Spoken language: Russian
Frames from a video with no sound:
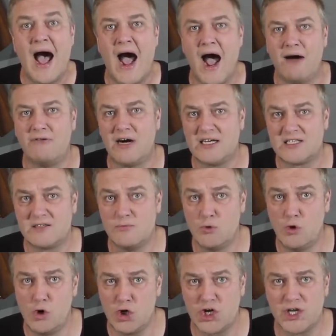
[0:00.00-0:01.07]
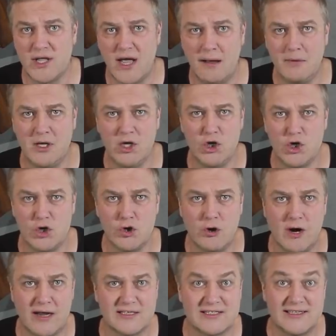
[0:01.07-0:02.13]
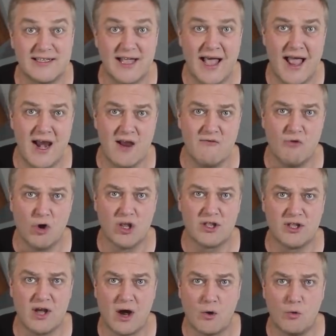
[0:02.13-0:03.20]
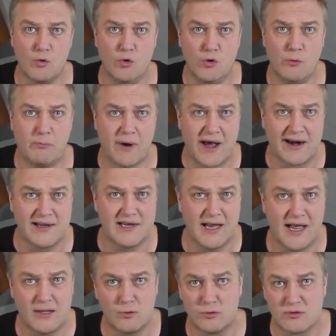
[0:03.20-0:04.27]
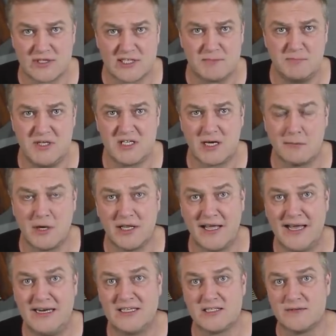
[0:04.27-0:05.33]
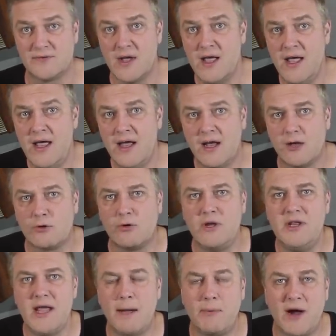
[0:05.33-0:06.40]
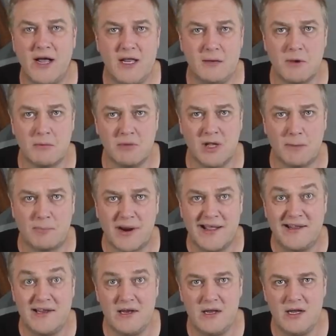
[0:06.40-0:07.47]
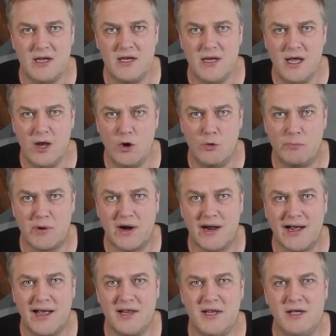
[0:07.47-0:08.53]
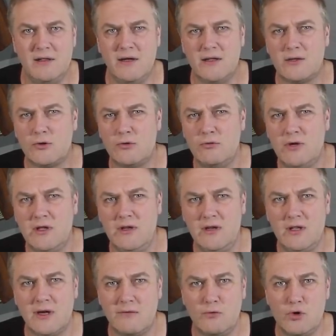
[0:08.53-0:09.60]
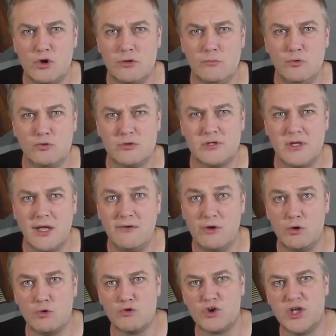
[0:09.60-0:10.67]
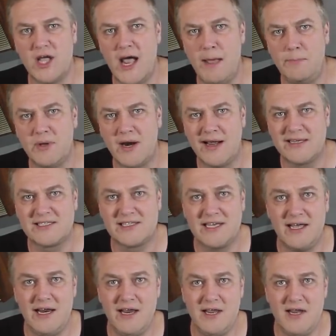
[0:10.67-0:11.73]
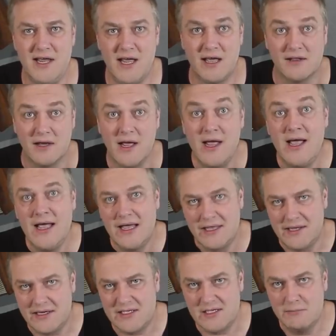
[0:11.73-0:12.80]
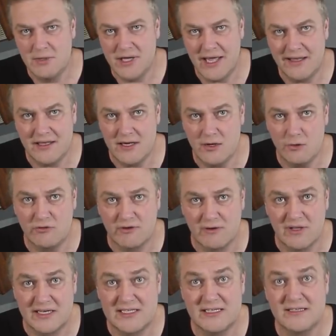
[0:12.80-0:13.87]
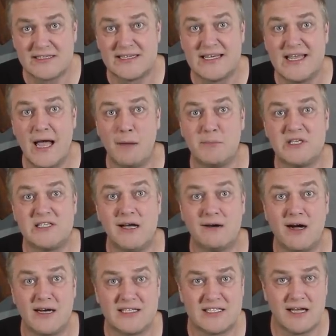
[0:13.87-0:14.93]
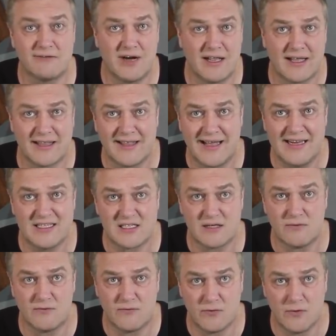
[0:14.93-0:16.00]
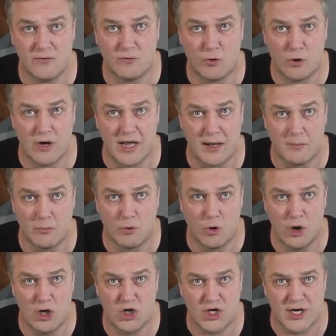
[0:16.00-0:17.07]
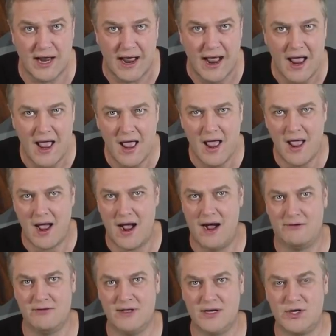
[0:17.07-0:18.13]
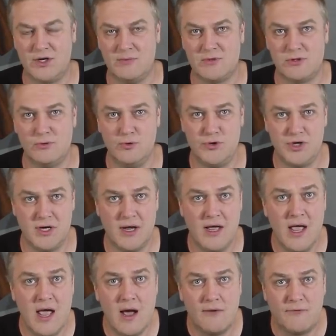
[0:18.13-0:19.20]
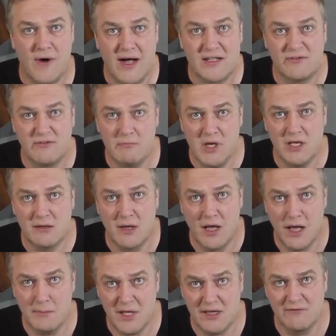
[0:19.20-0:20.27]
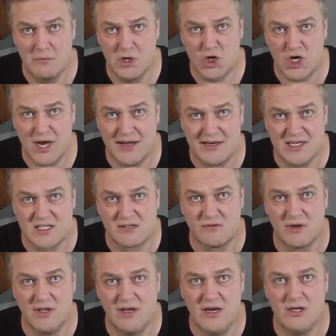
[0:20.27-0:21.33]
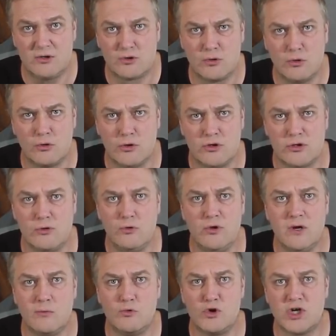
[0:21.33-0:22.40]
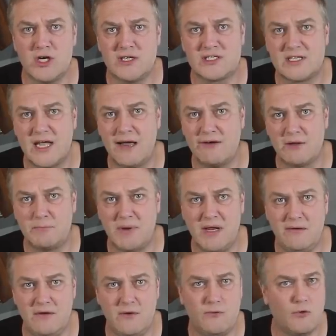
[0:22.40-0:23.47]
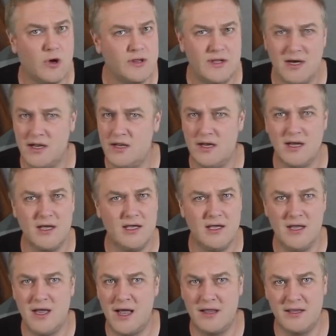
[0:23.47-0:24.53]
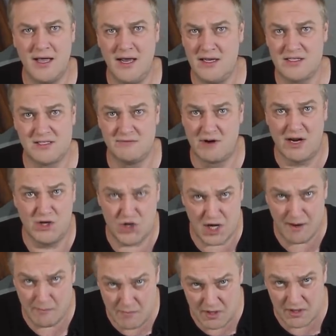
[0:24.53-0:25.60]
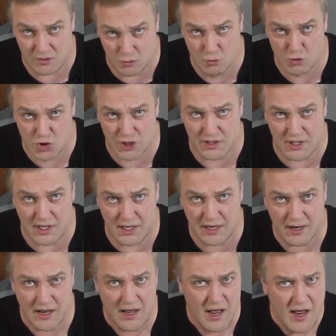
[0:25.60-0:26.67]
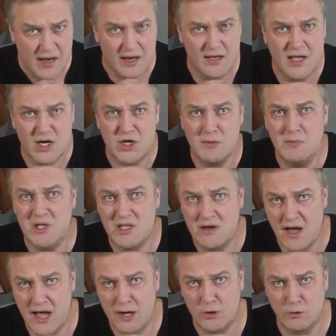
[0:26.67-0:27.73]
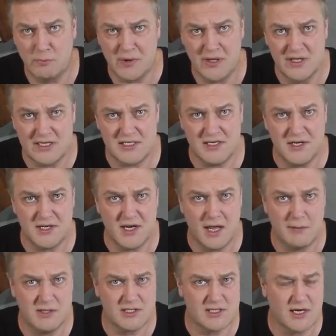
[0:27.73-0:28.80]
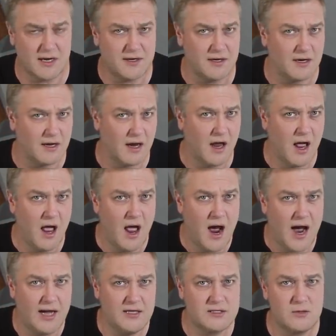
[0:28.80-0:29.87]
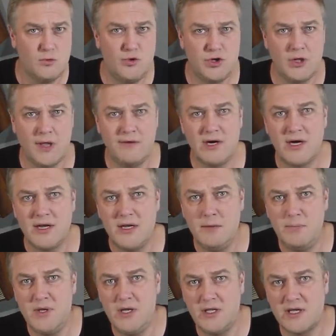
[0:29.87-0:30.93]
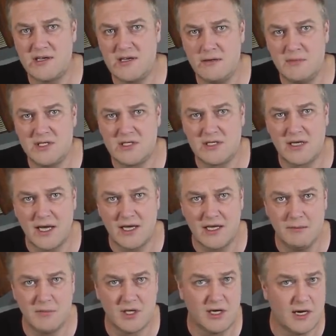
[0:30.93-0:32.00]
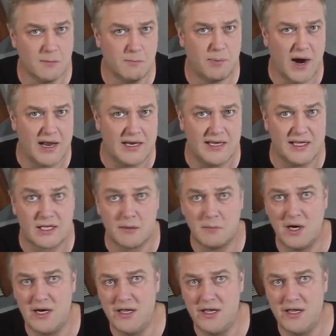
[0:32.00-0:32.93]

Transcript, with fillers: а возможно, еще раз дали вот такую портянку со списком анализов, который необходимо было пройти неделю, проходил. Это только для того, чтобы установить, нужна операция или нет. Если бы я на нее согласился, я бы сдавал, сдавал анализов вдвое больше а в нашем случае факт в медвмешательства на лицо, то есть людям уже ставят прививку, однако никакие анализы врачам не нужны, и даже медкарту приносить не обязательно. А если у человека непереносимость к каким-то компонентам,